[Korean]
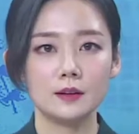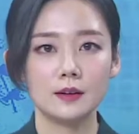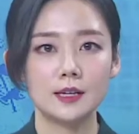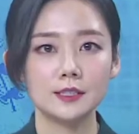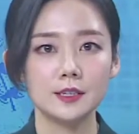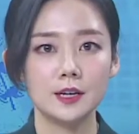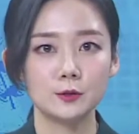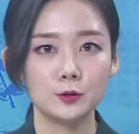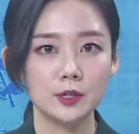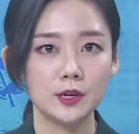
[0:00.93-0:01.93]

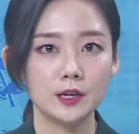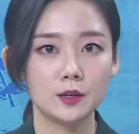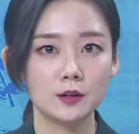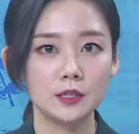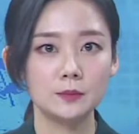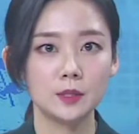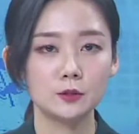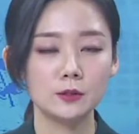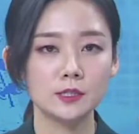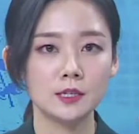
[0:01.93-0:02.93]
아시아 유일의 열린
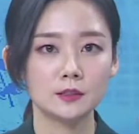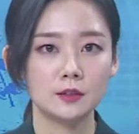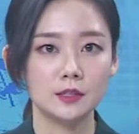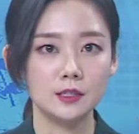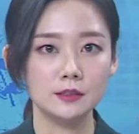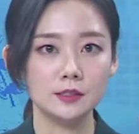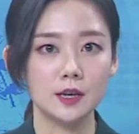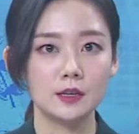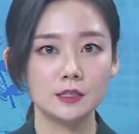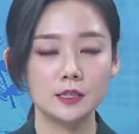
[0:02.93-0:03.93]
미술장터인
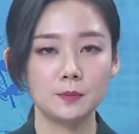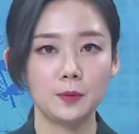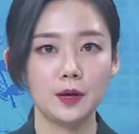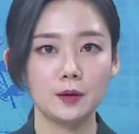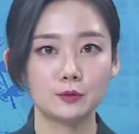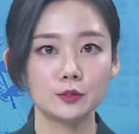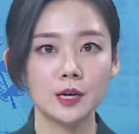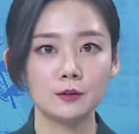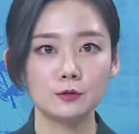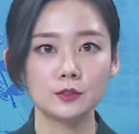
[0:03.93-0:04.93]
제이십 회
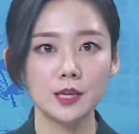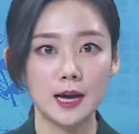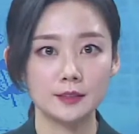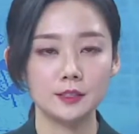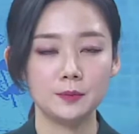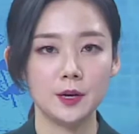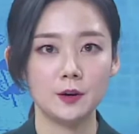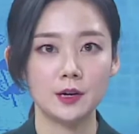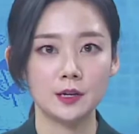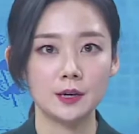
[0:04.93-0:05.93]

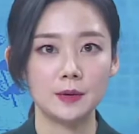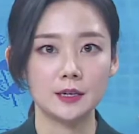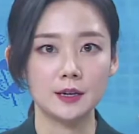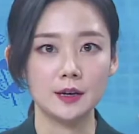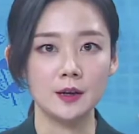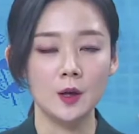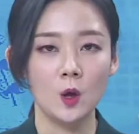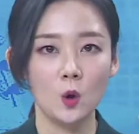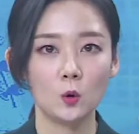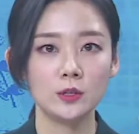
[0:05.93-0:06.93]
부산국제아트페어가 개막해
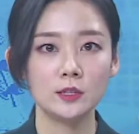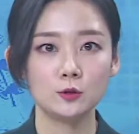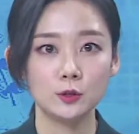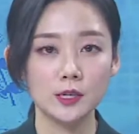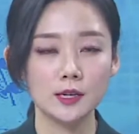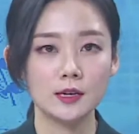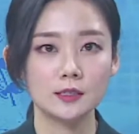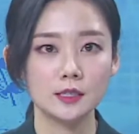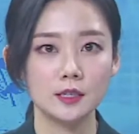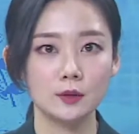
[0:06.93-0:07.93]
오는 육
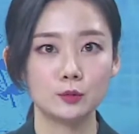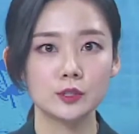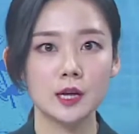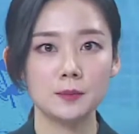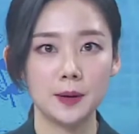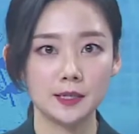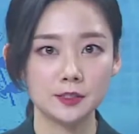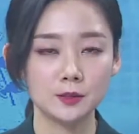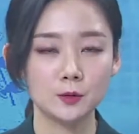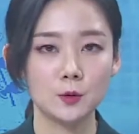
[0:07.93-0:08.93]
일까지 부산
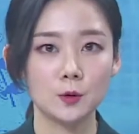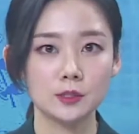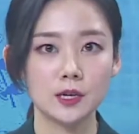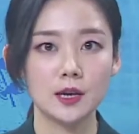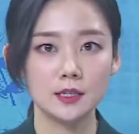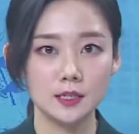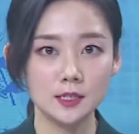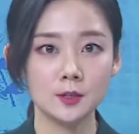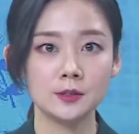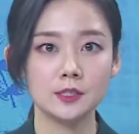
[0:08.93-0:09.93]
벡스코
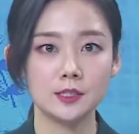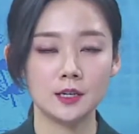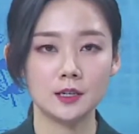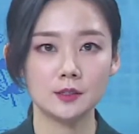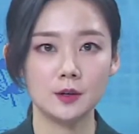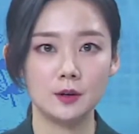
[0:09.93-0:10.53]
제이 전시장에서